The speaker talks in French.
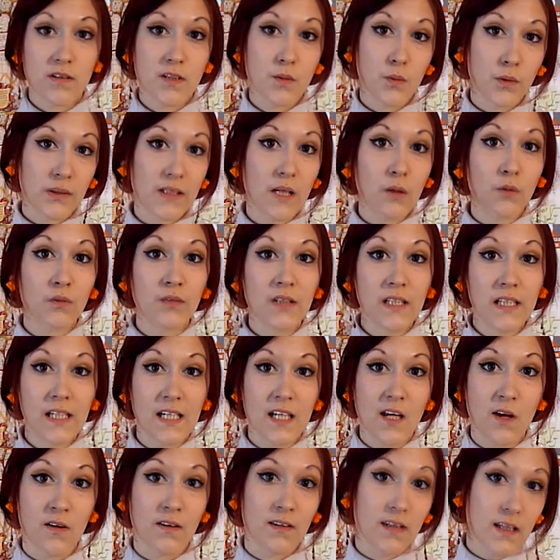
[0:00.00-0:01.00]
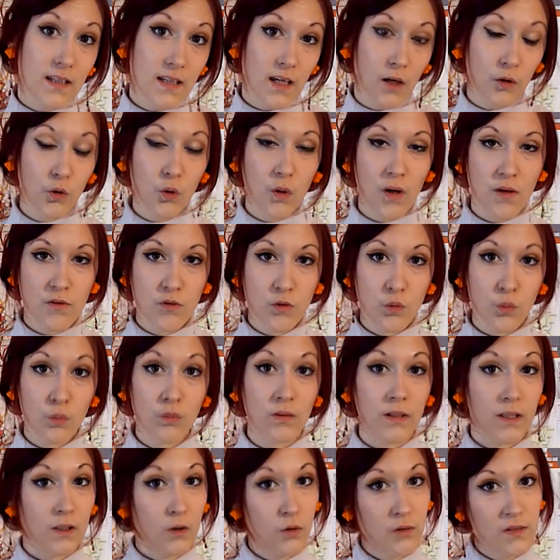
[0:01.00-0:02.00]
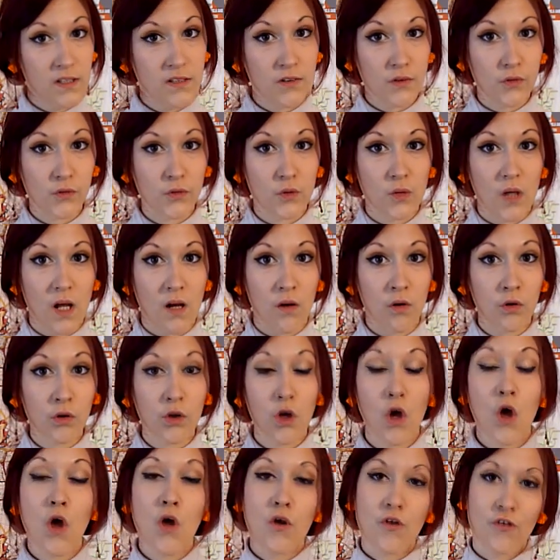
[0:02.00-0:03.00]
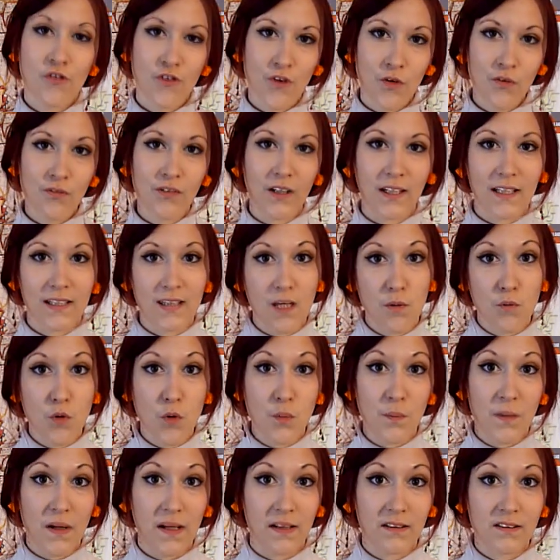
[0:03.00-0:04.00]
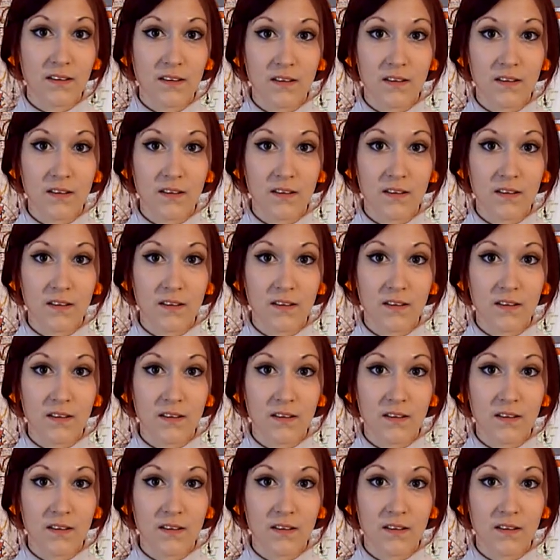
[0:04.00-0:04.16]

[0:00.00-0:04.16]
C'est pour ça qu'on dit qu'il y a une détérioration des connaissances de la langue sans véritable perte.